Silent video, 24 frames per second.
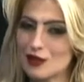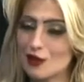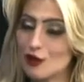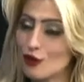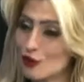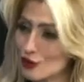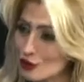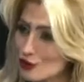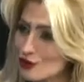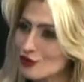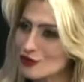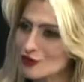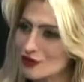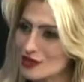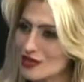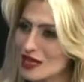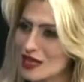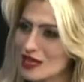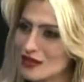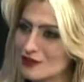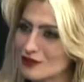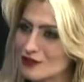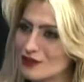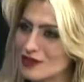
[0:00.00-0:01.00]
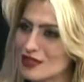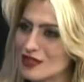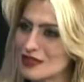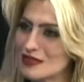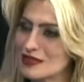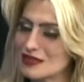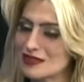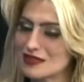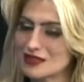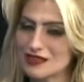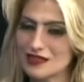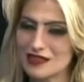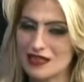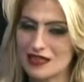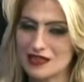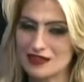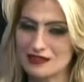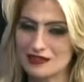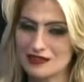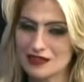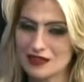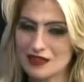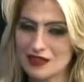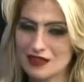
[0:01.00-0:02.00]
hoşgörü kent olan
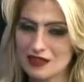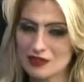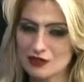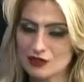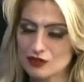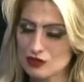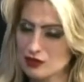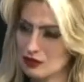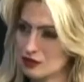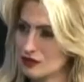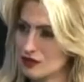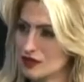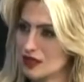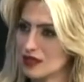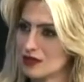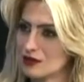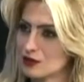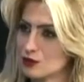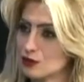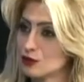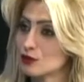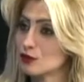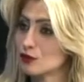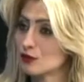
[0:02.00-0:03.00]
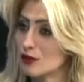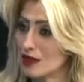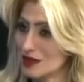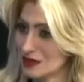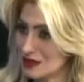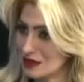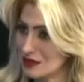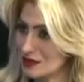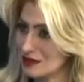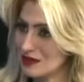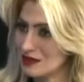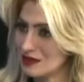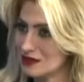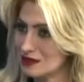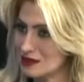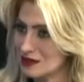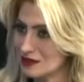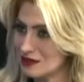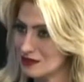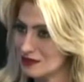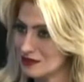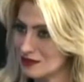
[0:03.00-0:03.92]
Sarıyer'de çok güzel kültür merkezleri